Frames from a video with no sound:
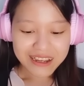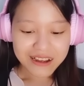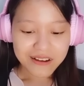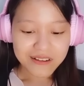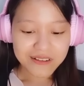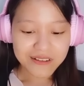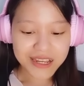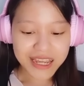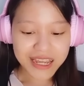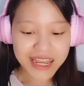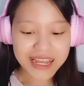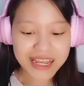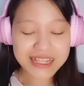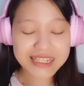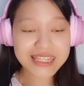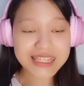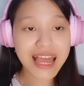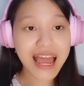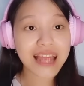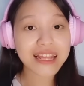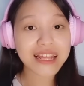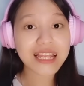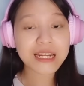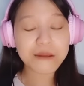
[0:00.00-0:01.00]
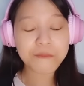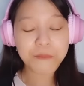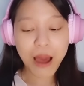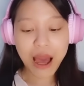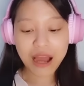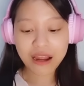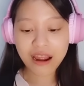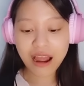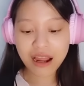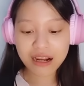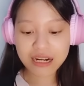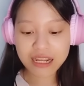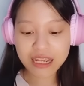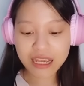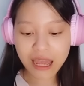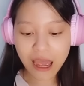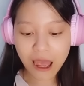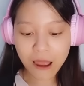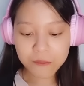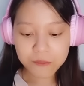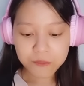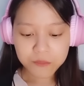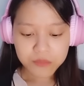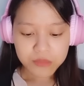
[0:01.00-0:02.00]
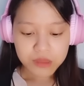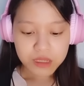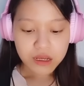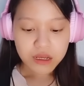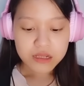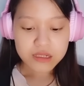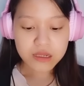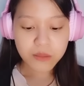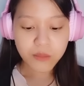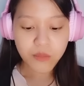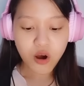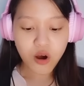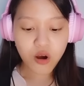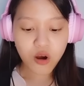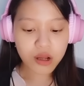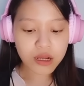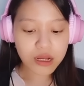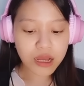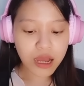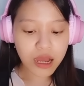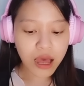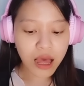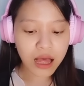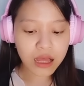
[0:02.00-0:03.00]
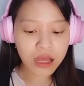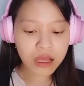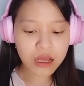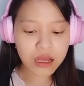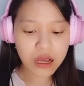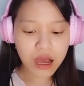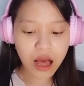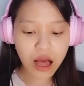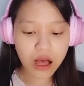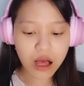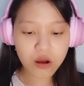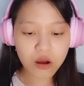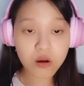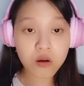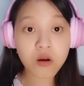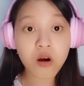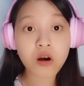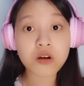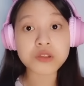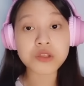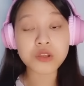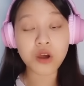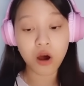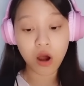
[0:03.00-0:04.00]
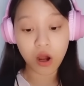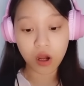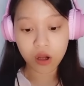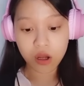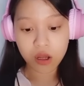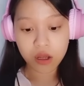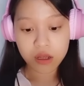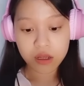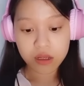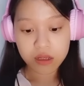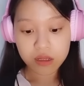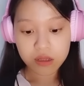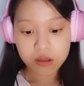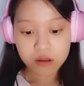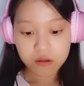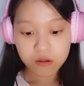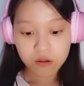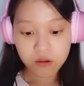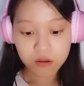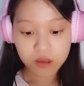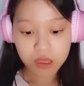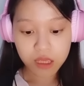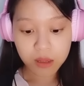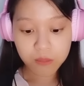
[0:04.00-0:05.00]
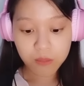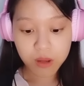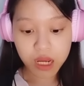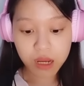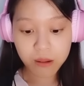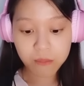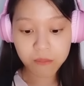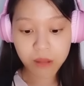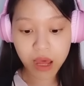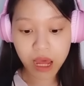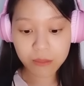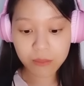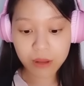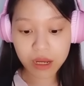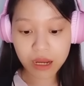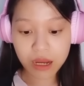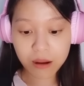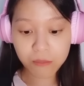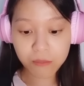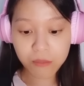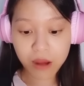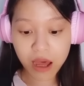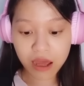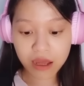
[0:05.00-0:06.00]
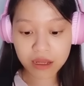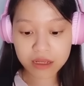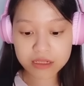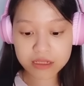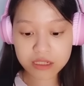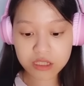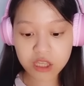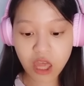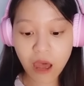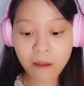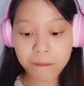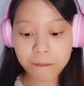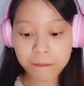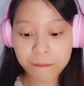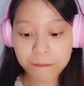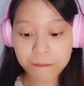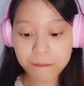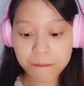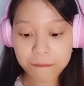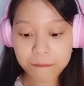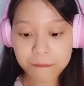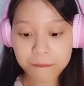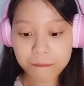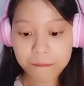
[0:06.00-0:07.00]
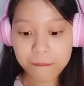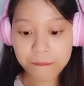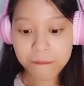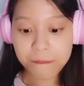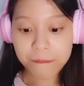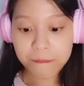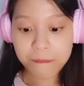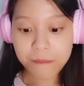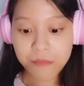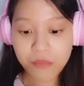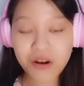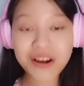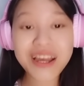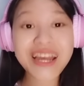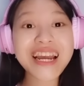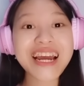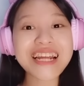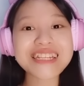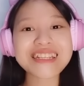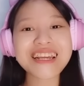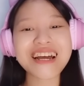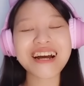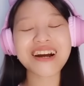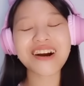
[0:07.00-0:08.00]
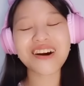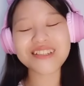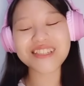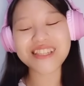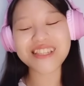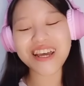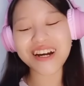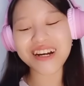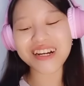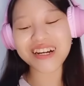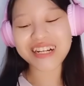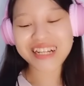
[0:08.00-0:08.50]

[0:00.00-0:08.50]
Oke, saatnya dipanggang nih ya. Semoga nggak gosong. Oke, mengembang, mengembang. Stop. Oke okay guys, nggak gosong.